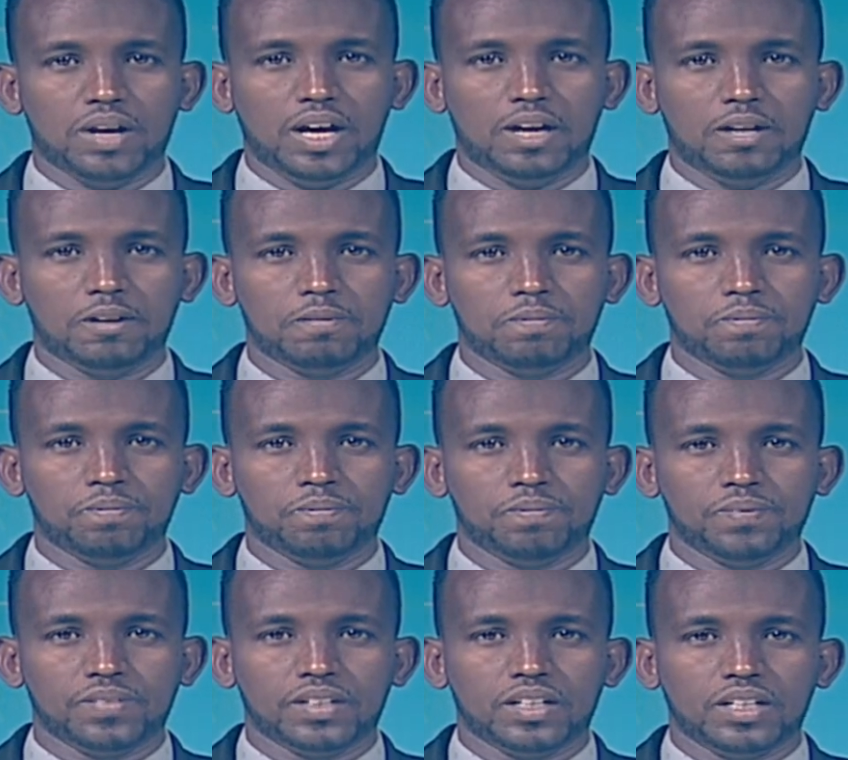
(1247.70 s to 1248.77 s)
المجتمع
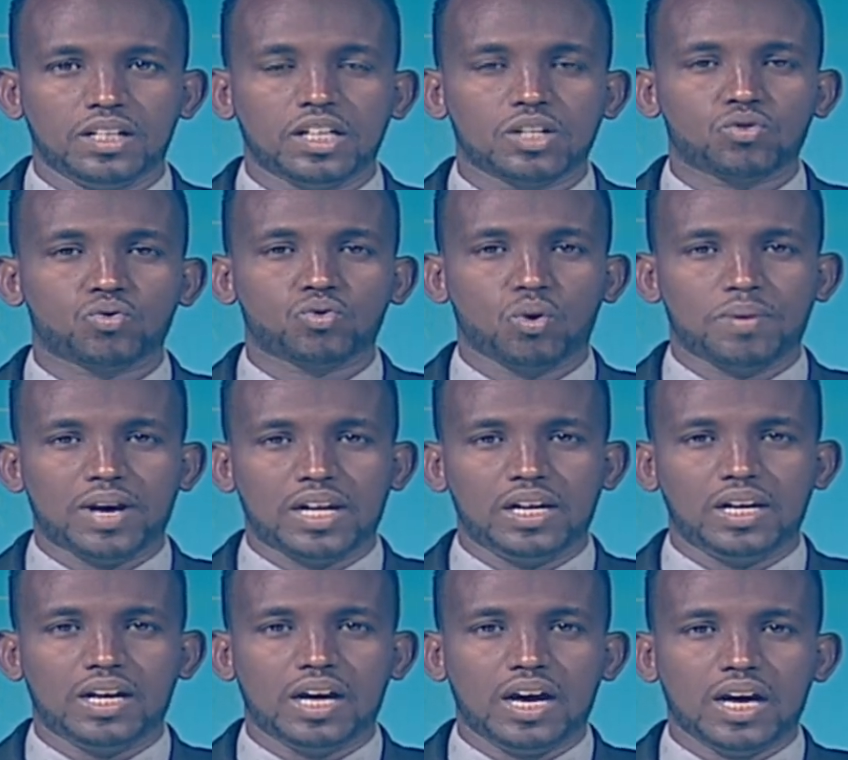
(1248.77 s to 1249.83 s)
إلى
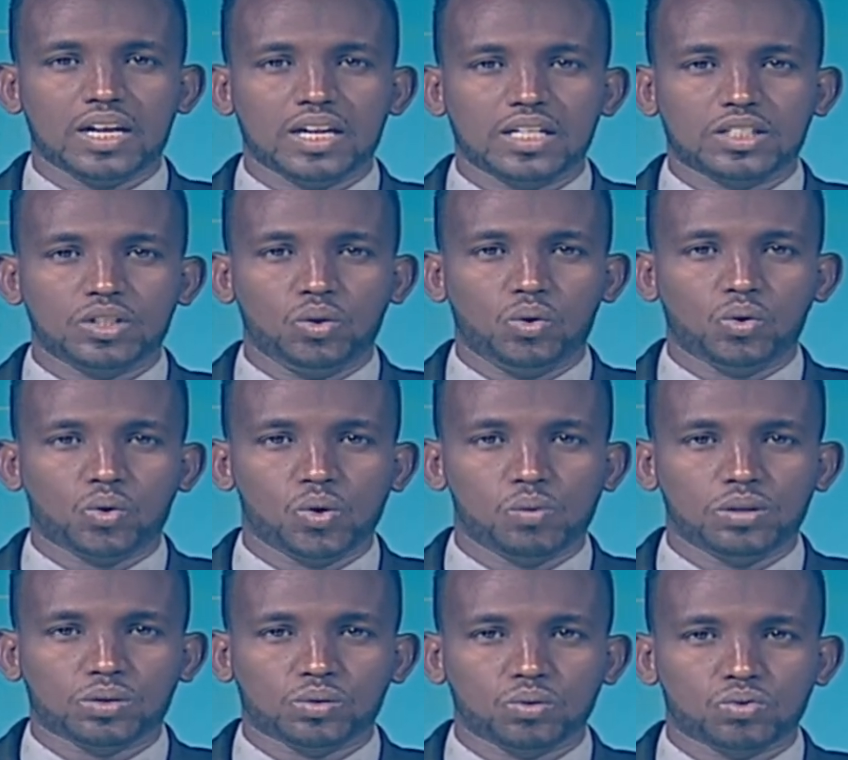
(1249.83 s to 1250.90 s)
الصومال أعلنت
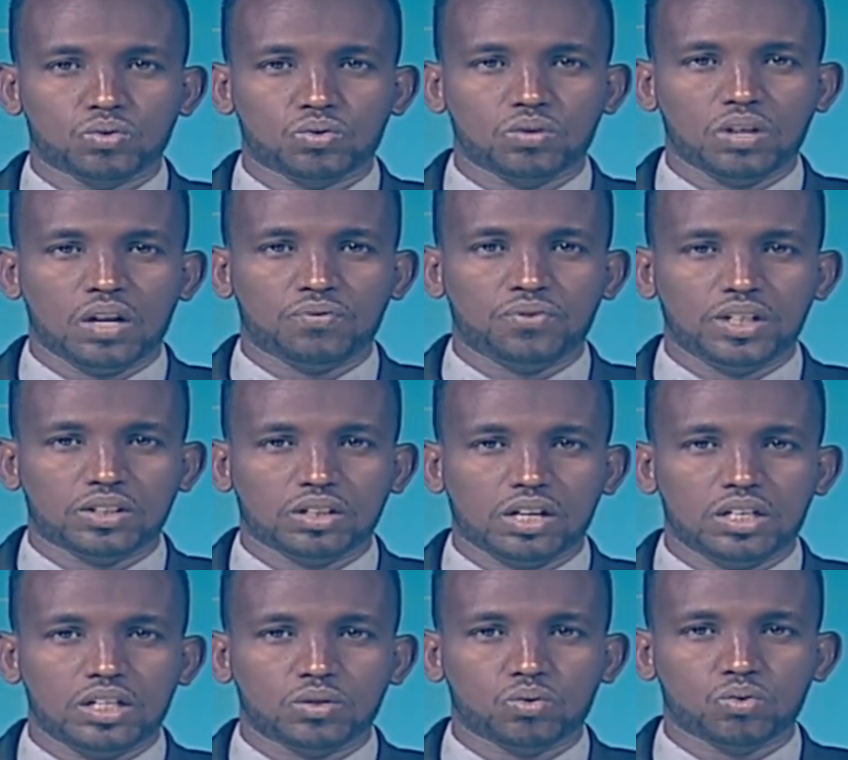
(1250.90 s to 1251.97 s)
الحكومة
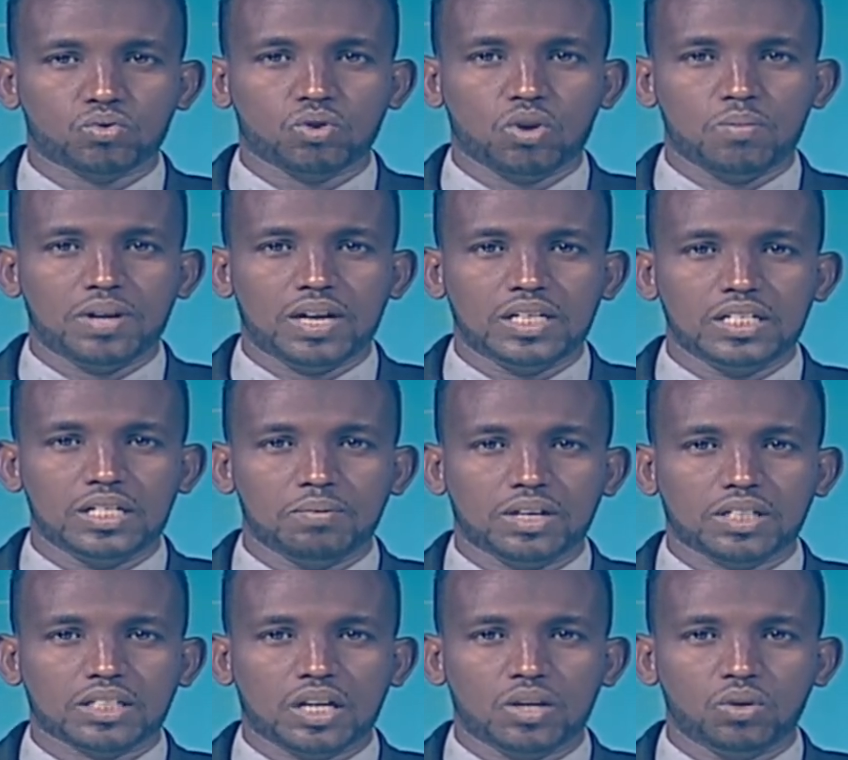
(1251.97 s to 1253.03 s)
الفيدرالية
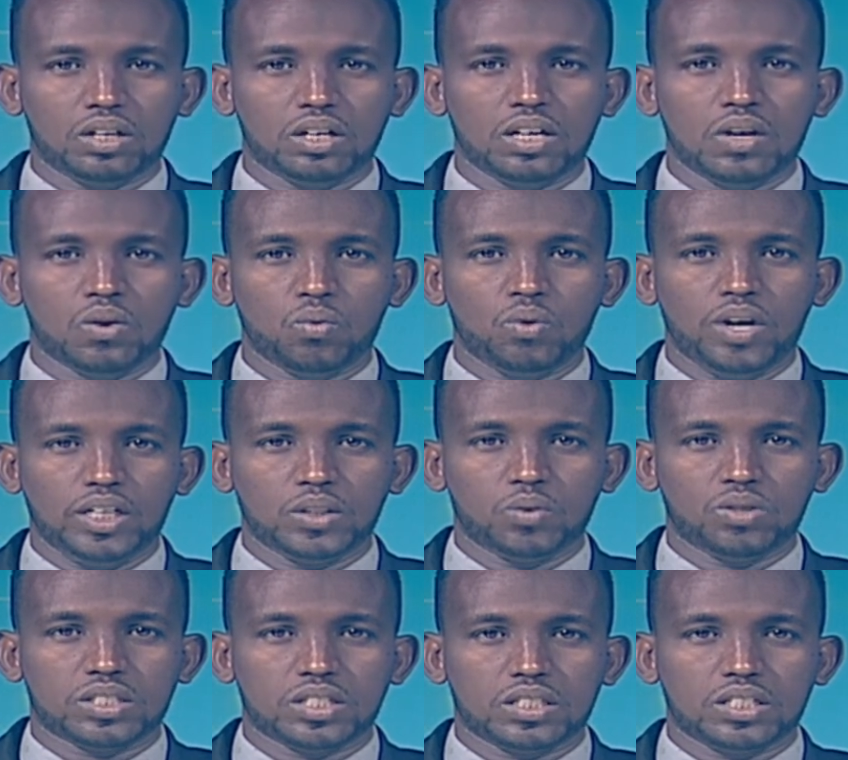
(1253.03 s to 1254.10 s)
الصومالية مقتل
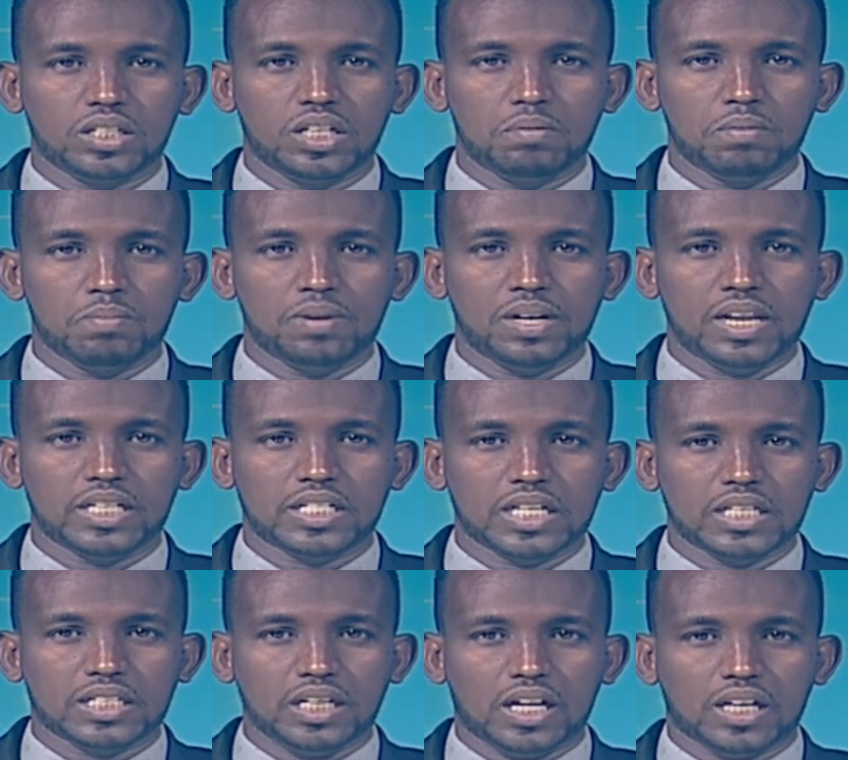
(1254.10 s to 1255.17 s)
61 من
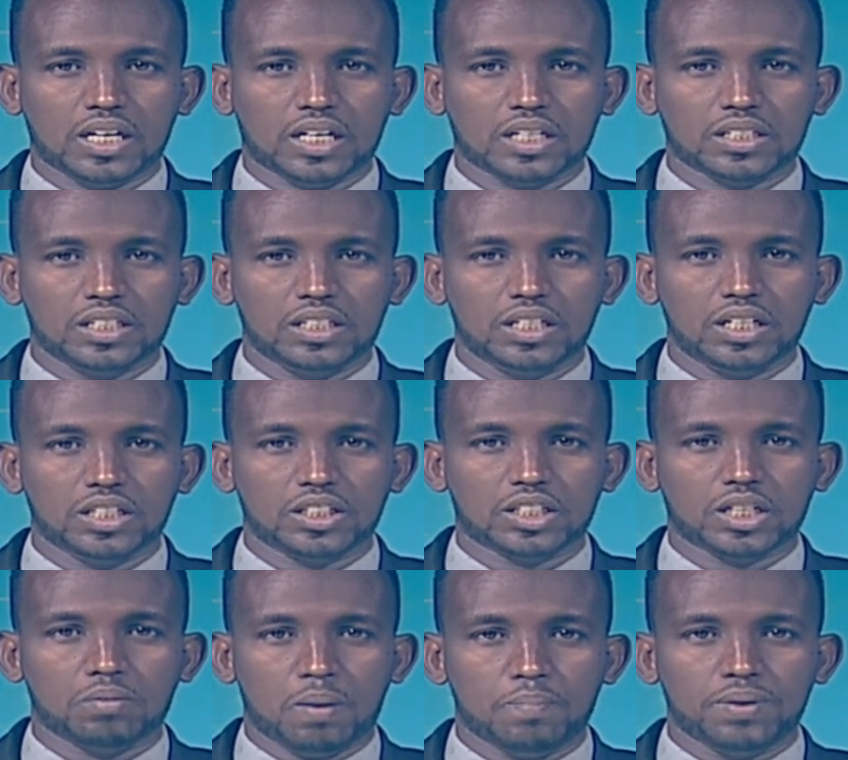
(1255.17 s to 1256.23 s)
ميليشيات
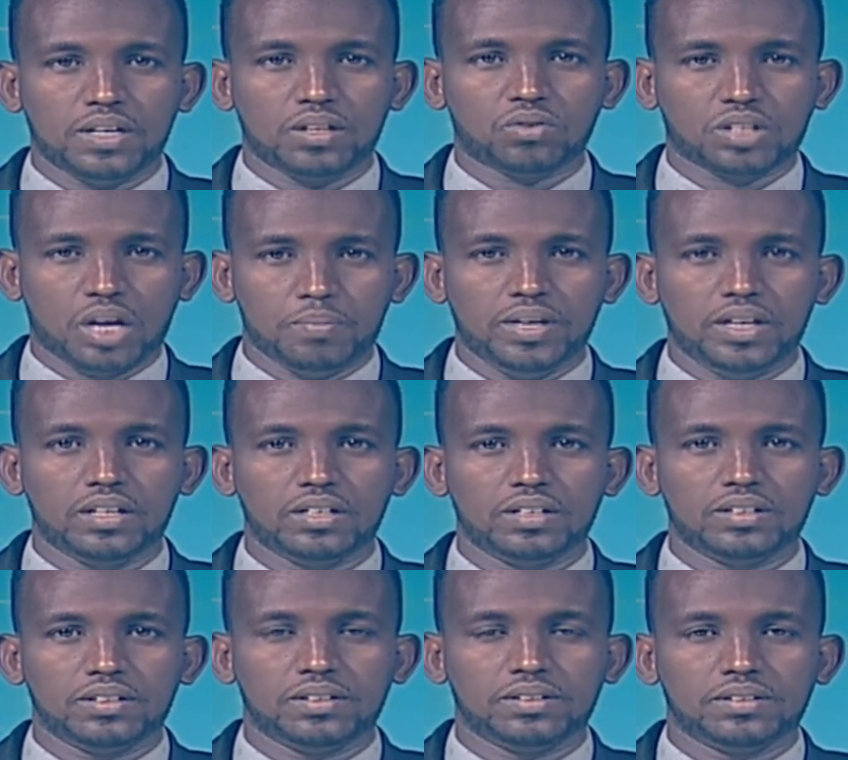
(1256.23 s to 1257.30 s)
حركة الشباب
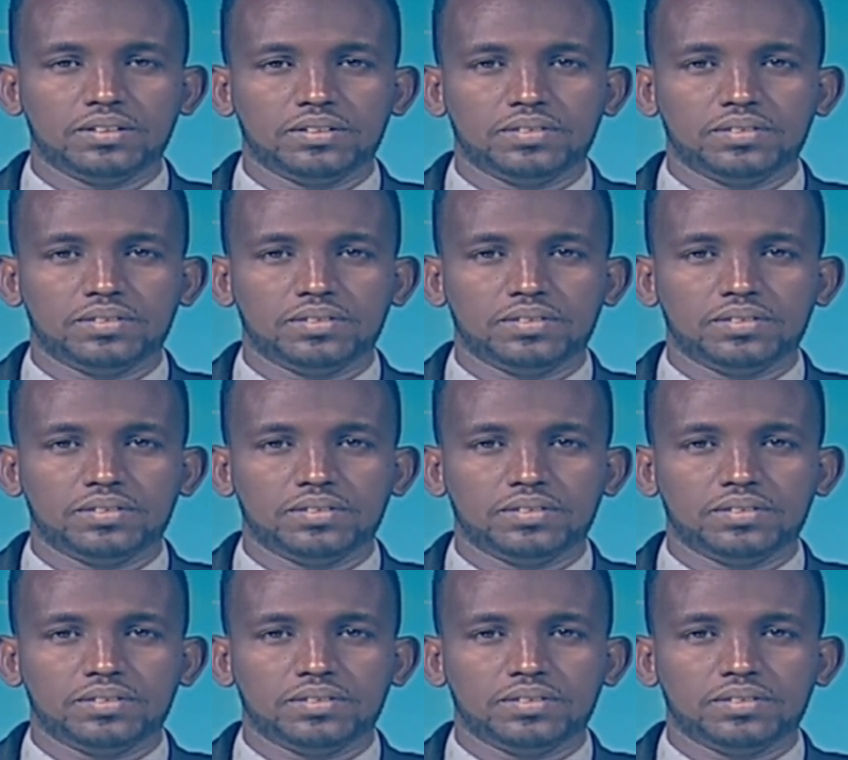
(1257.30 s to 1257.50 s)
نتابع